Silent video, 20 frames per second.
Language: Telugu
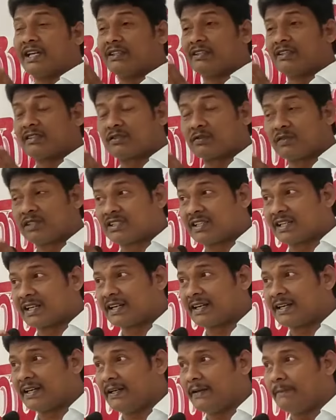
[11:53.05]
ఏం చేస్తూ
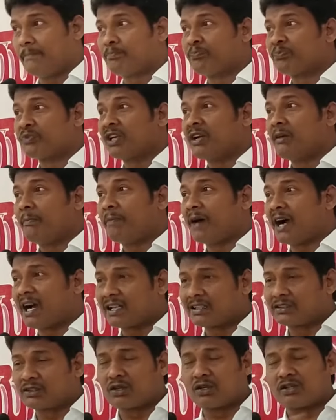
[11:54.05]
వచ్చాడండి
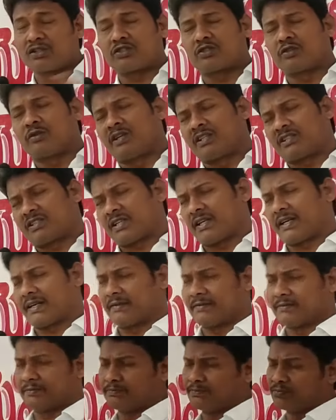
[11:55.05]
పడత్రోస్తూ
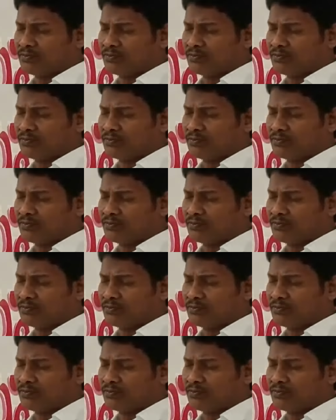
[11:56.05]
వచ్చాడు